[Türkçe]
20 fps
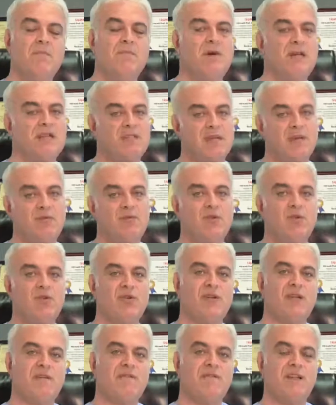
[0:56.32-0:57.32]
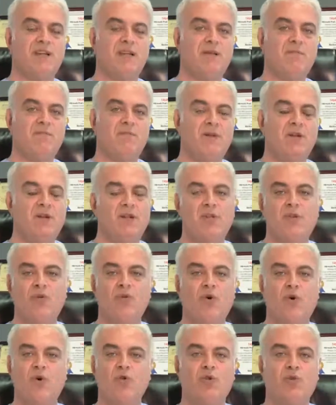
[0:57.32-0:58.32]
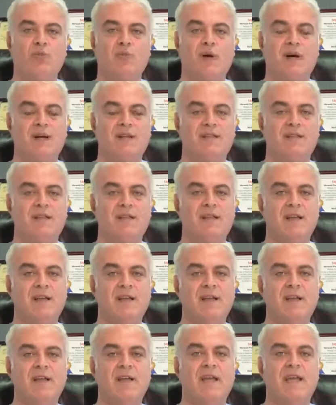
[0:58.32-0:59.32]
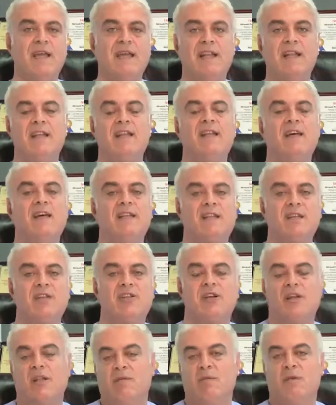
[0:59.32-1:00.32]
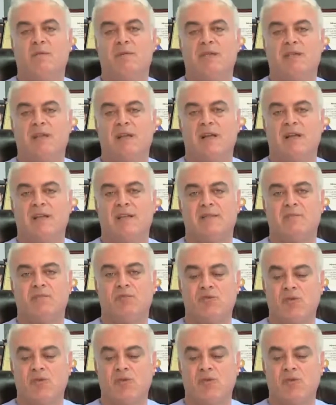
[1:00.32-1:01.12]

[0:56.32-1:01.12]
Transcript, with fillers: Başka bir örnek vereyim. Ne olur bu hasede elini ateş almaması lazım.